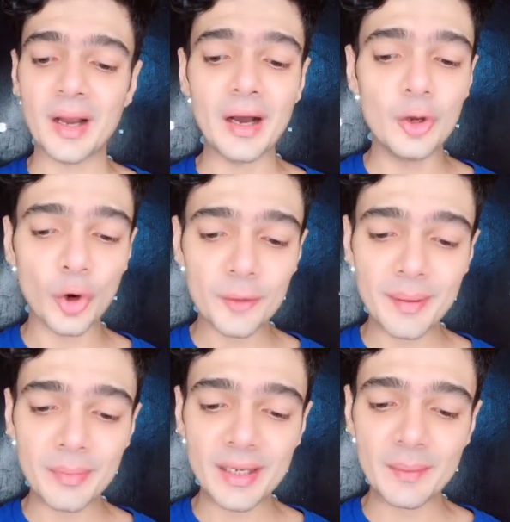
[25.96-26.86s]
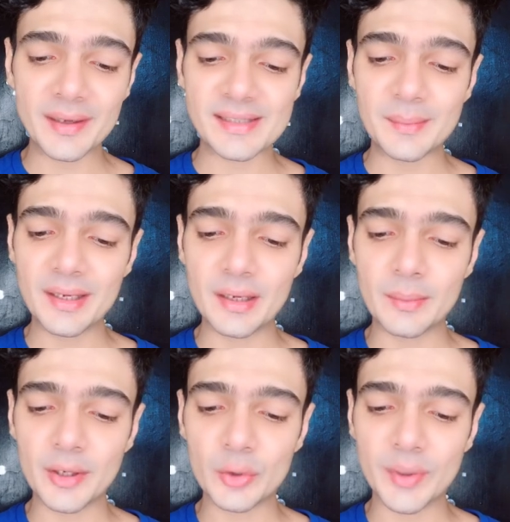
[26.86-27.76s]
a lot of people keep asking me
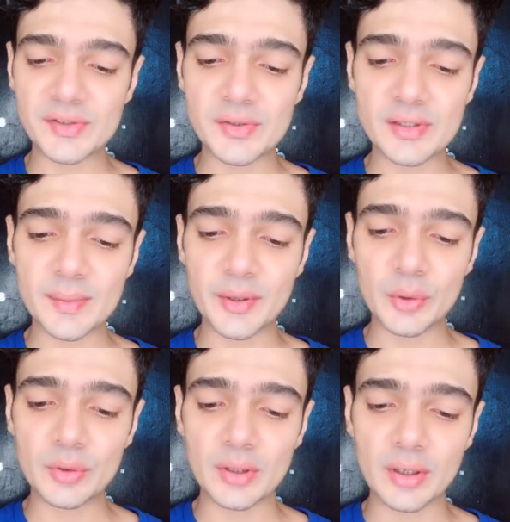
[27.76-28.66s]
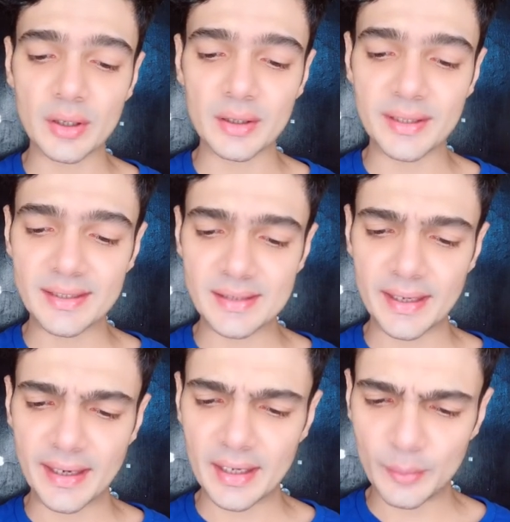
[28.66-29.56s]
about questions about uh, things
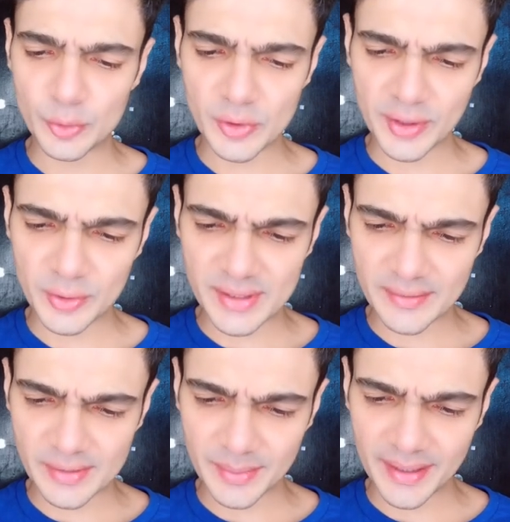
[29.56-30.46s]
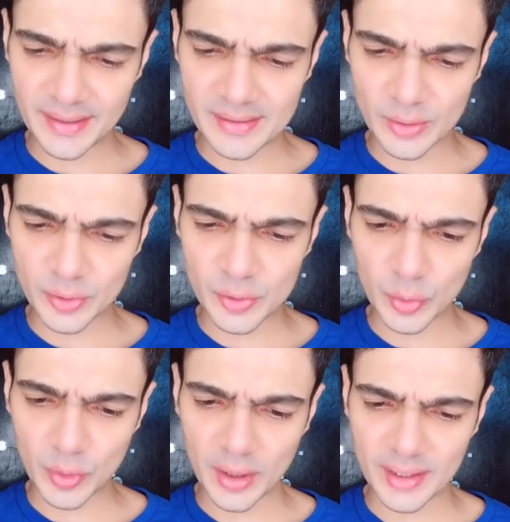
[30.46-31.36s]
like hair. I'm also trying to see if somebody else has
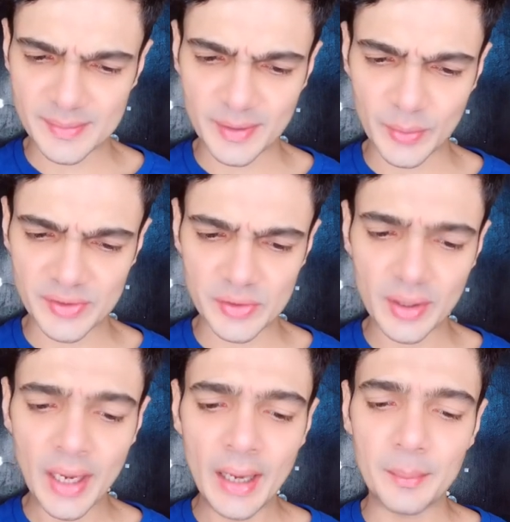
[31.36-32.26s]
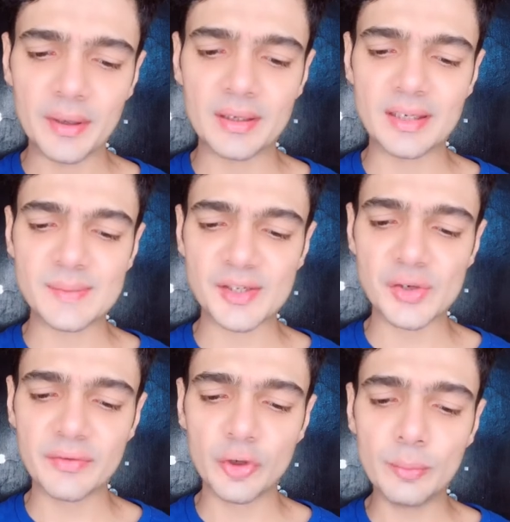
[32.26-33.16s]
also asked me a question. But
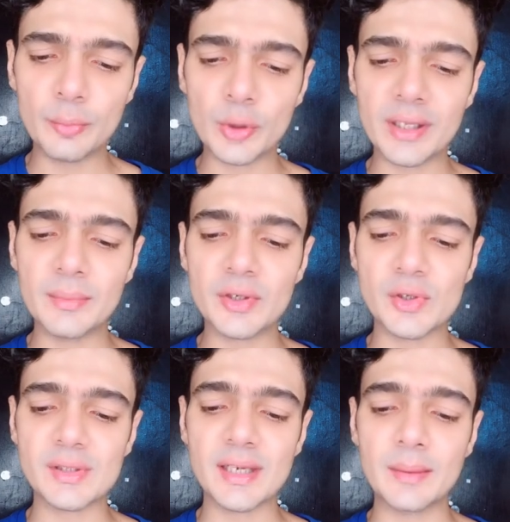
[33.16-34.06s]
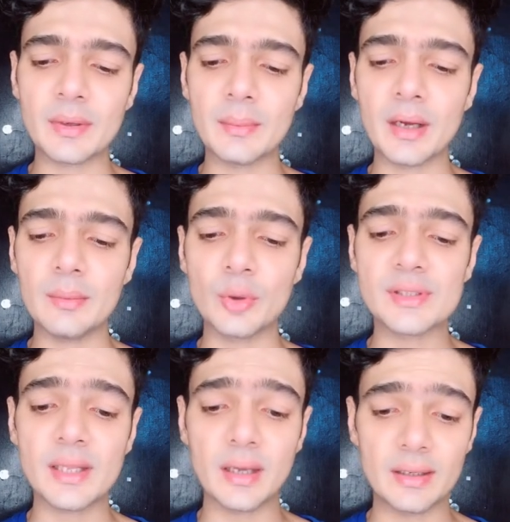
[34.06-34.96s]
especially for you, Pulkit, because you're saying your hair is
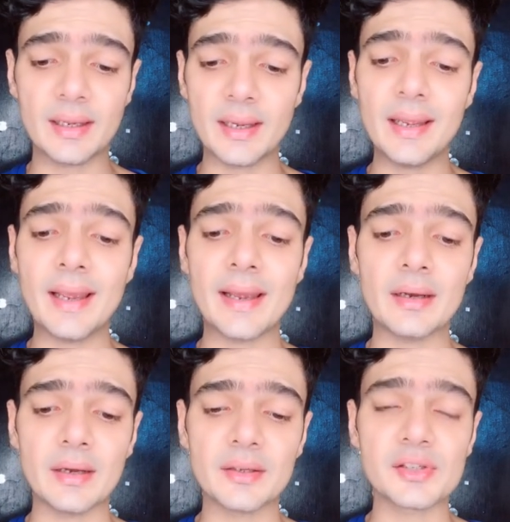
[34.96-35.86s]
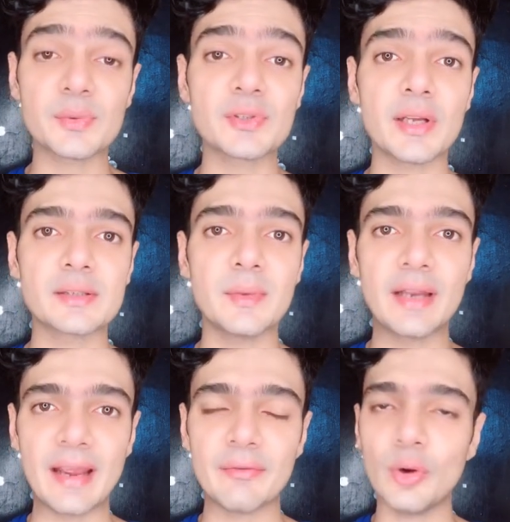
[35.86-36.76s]
very hain and others because you're asking
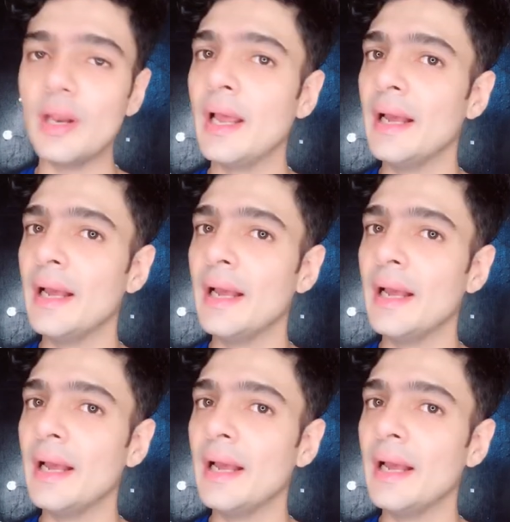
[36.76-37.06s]
about hair fall.